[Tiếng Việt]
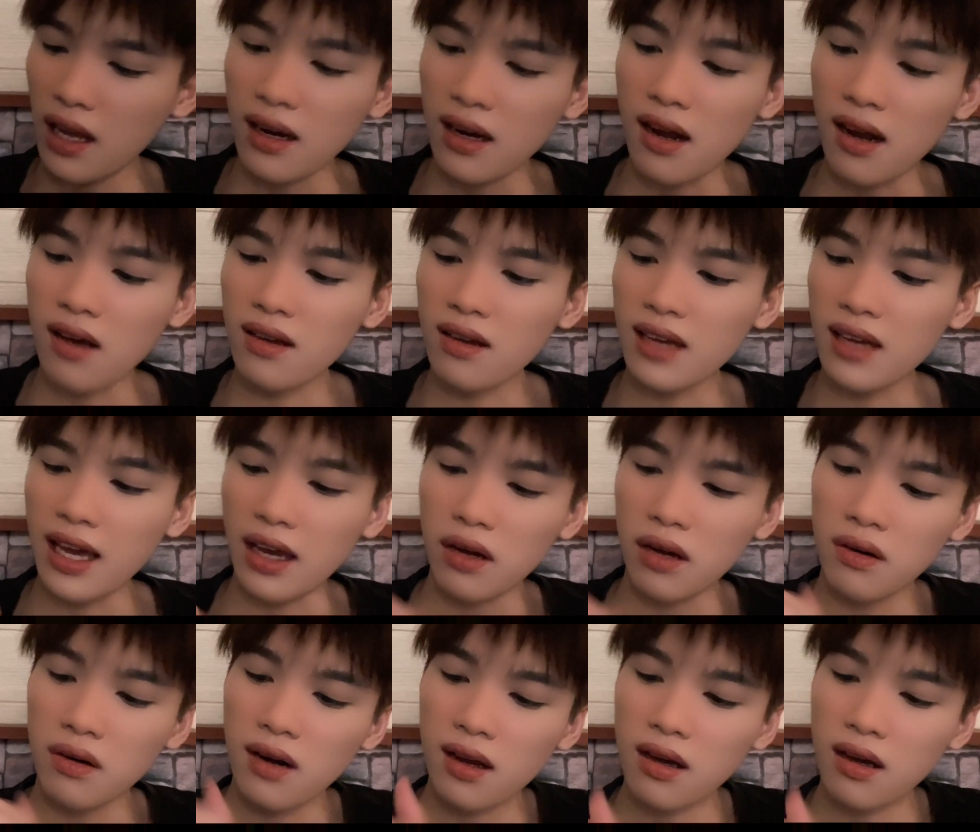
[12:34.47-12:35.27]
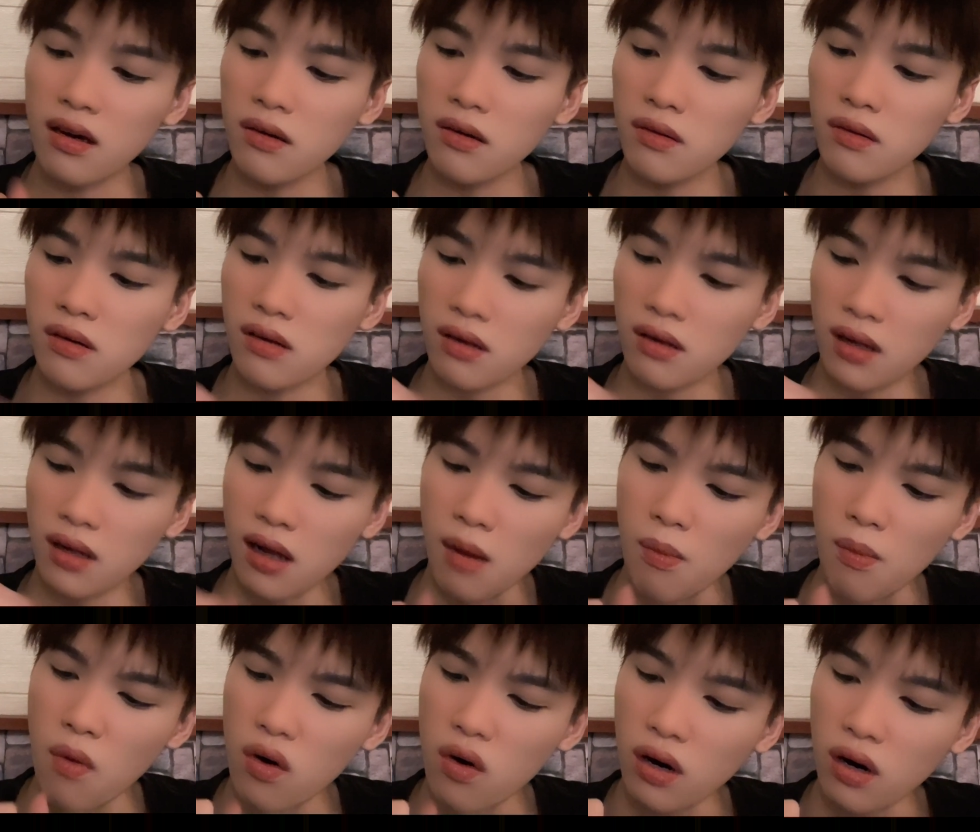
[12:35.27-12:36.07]
nó kiểu nó cứ
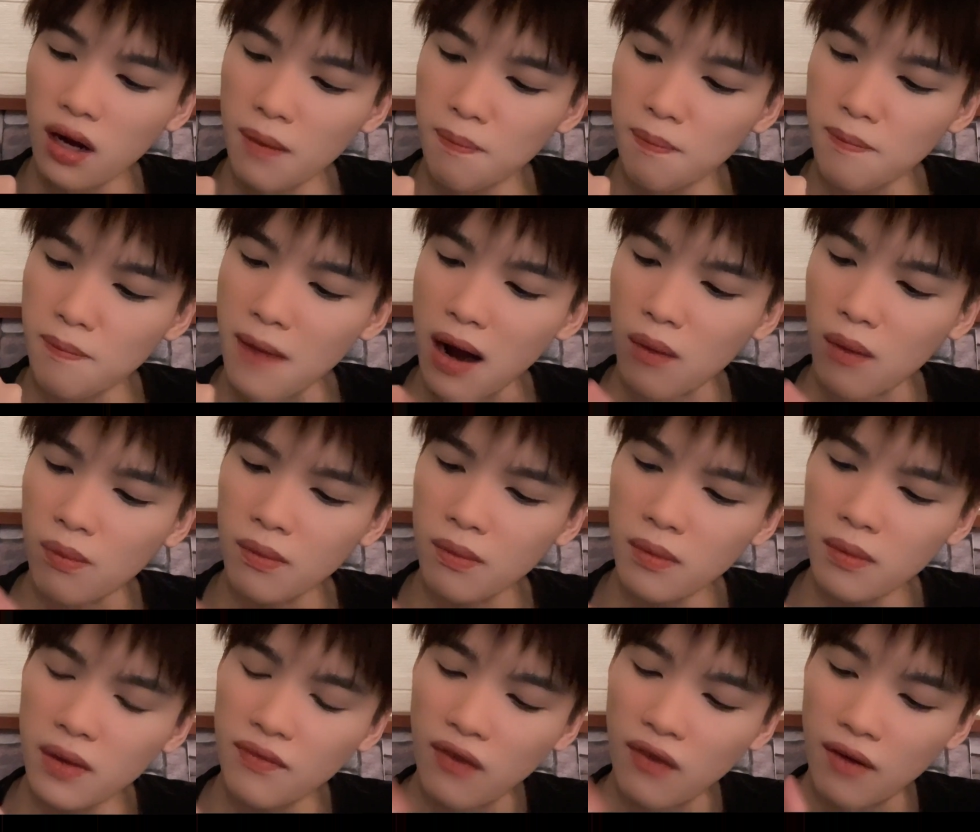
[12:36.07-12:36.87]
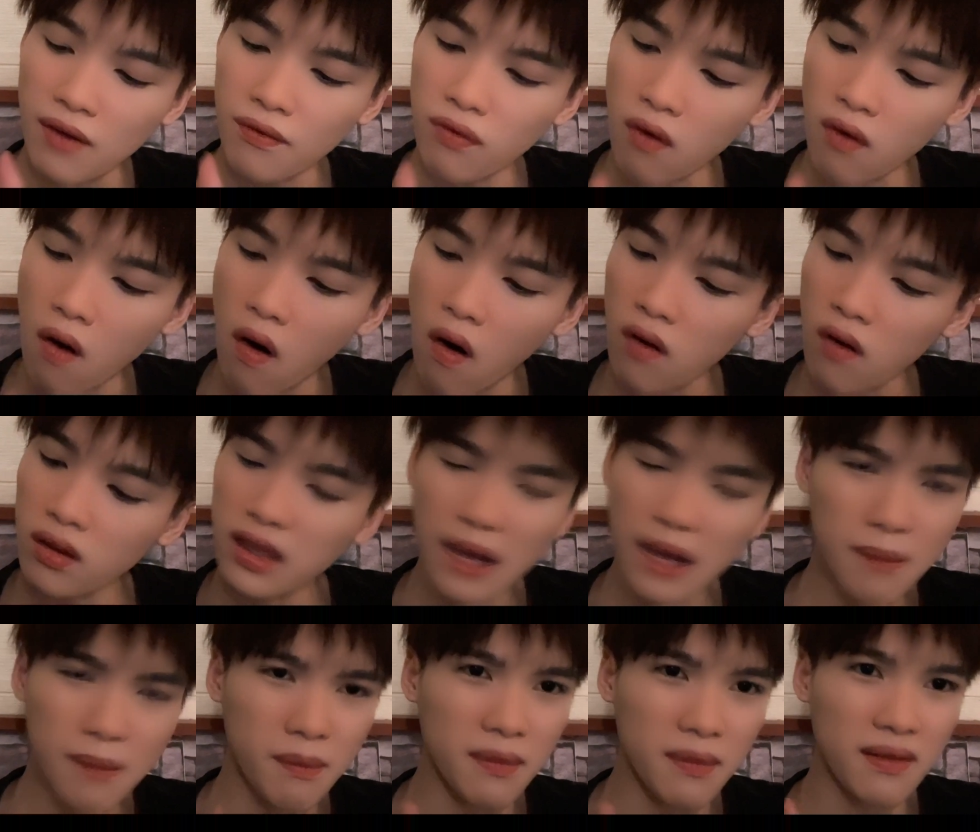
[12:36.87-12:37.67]
có một lớp bóng mình phải vỗ
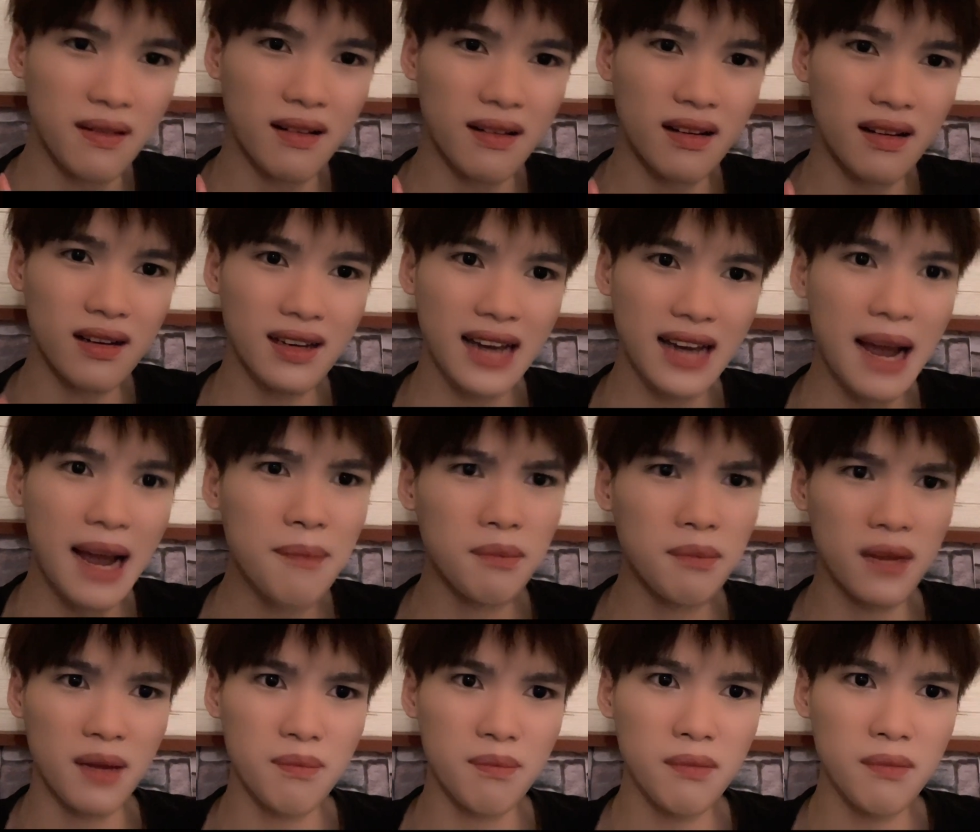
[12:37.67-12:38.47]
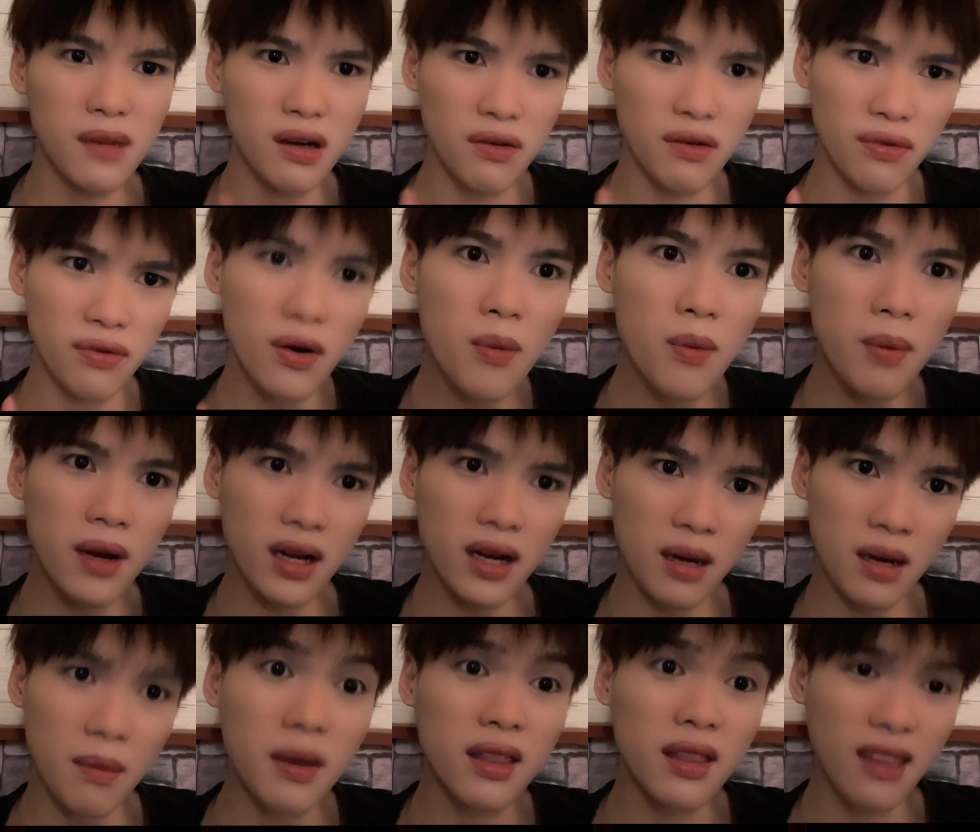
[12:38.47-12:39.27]
tầm 5 đến 10 phút á
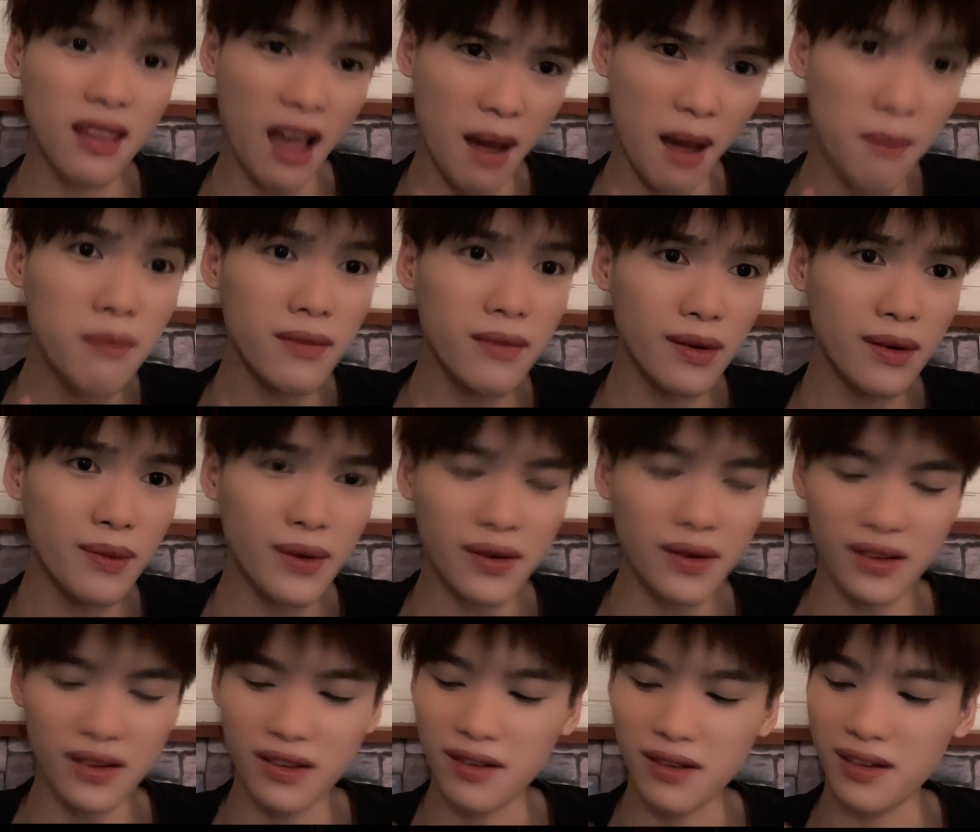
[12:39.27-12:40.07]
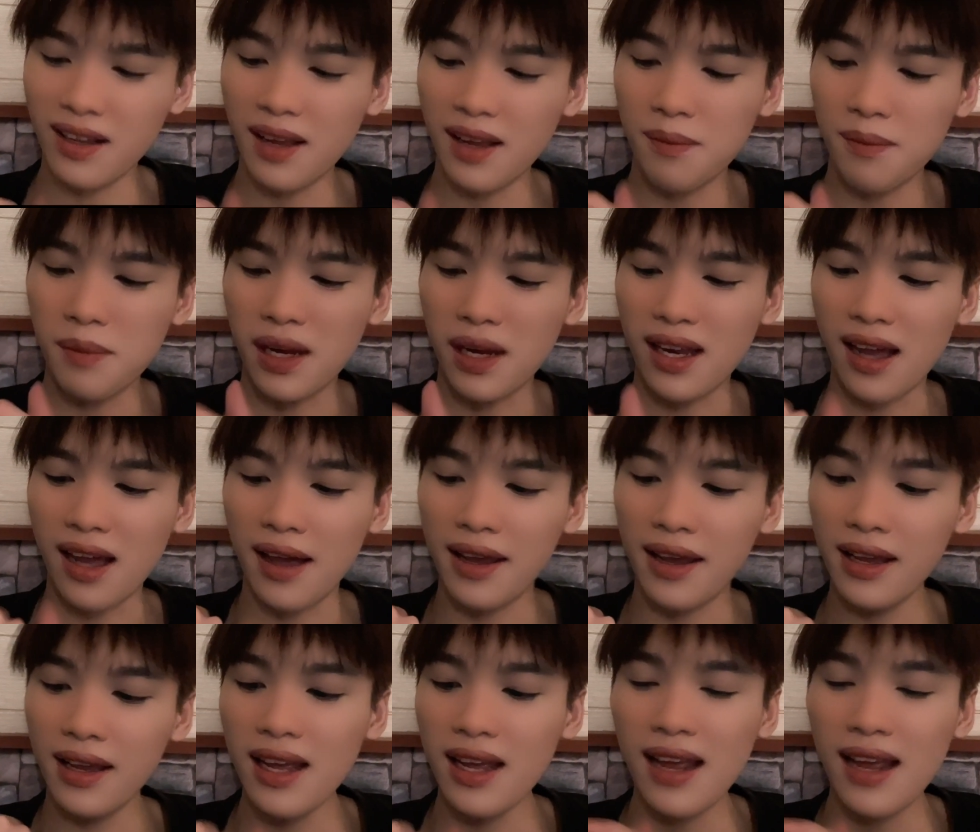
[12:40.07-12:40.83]
nó mới thấm á mọi người thì mình thấy